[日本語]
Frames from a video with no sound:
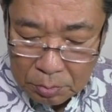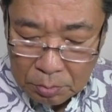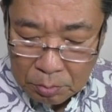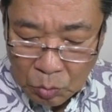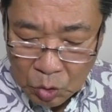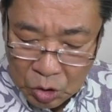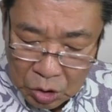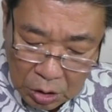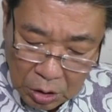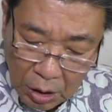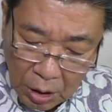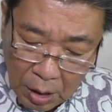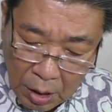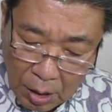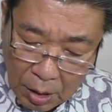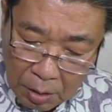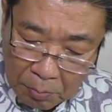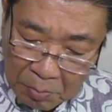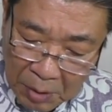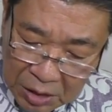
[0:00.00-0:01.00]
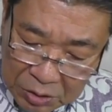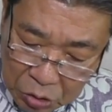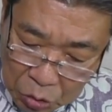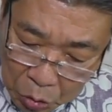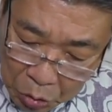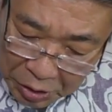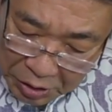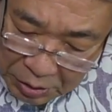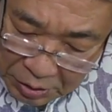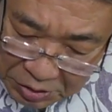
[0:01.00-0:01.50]
もしまあ
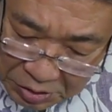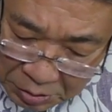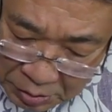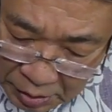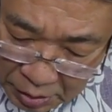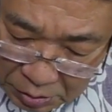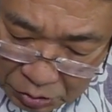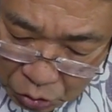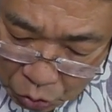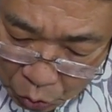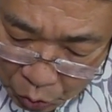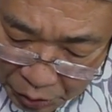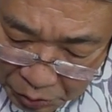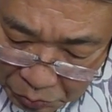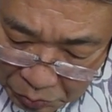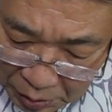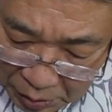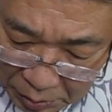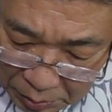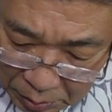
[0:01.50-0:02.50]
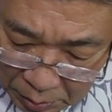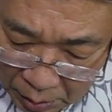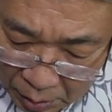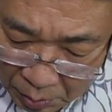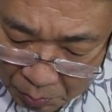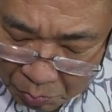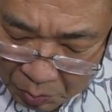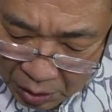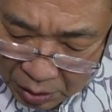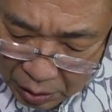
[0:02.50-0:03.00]
それですねそれは
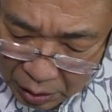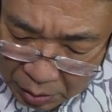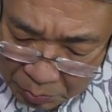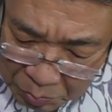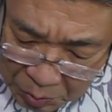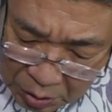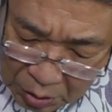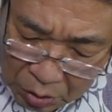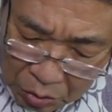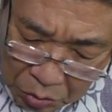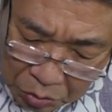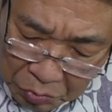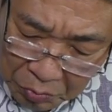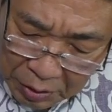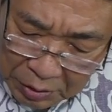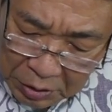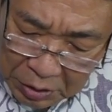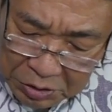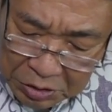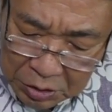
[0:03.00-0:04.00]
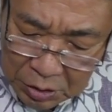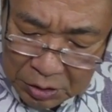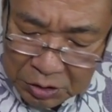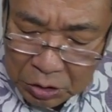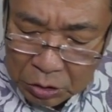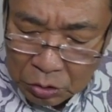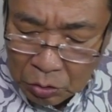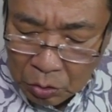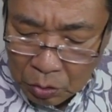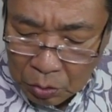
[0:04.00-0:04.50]
神による私た
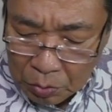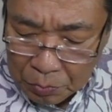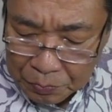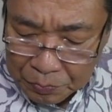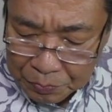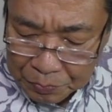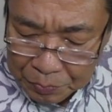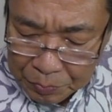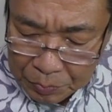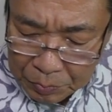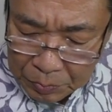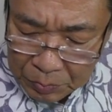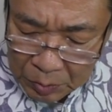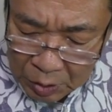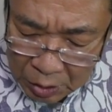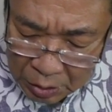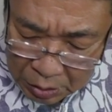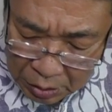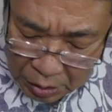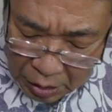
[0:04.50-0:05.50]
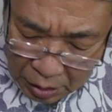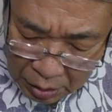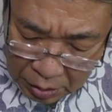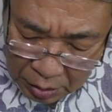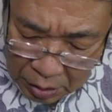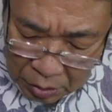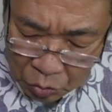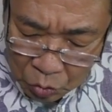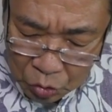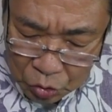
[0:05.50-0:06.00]
ちの人間
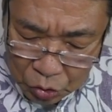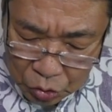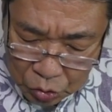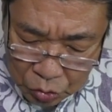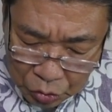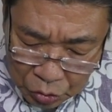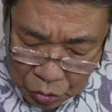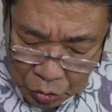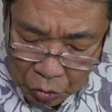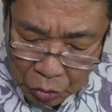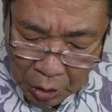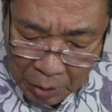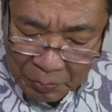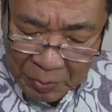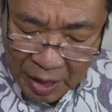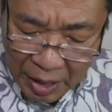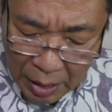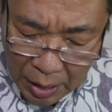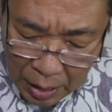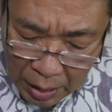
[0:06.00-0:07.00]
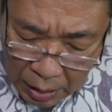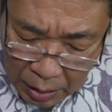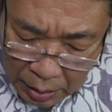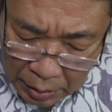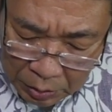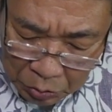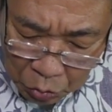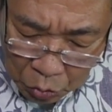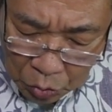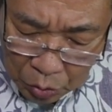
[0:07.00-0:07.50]
への救いのためあが
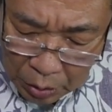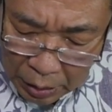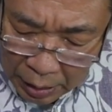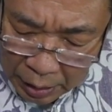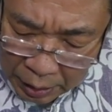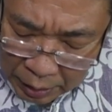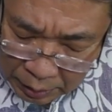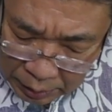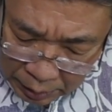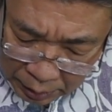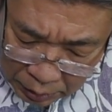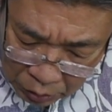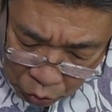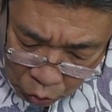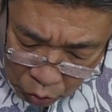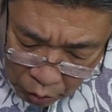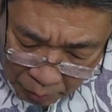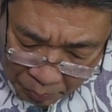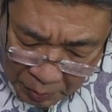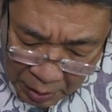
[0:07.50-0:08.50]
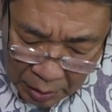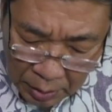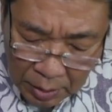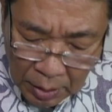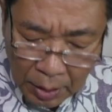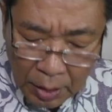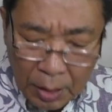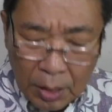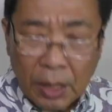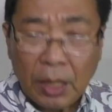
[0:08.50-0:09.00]
いのあがないのため
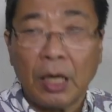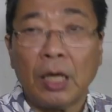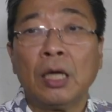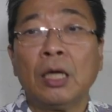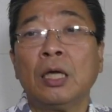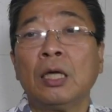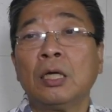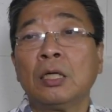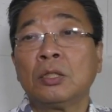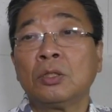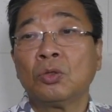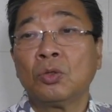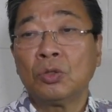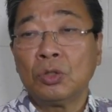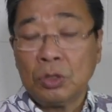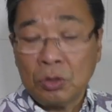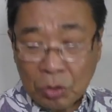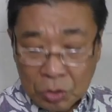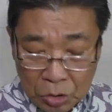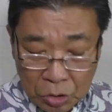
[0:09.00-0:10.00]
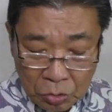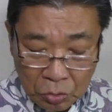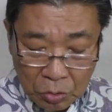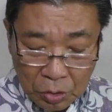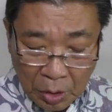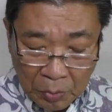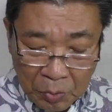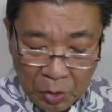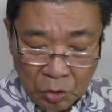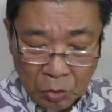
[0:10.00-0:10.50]
永遠の命の
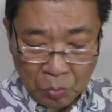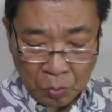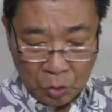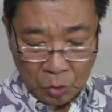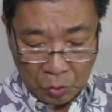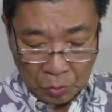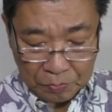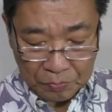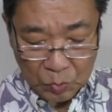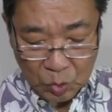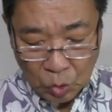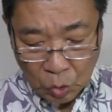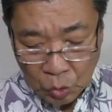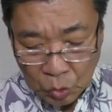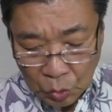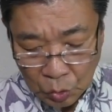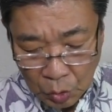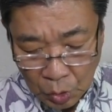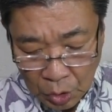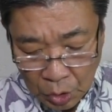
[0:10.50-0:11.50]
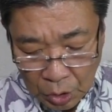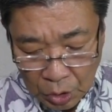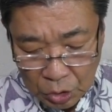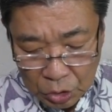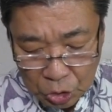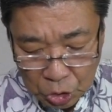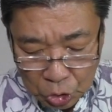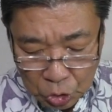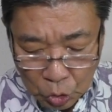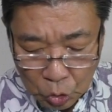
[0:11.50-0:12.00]
ためのものその
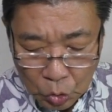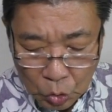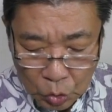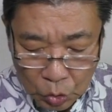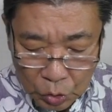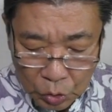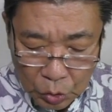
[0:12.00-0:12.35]
血と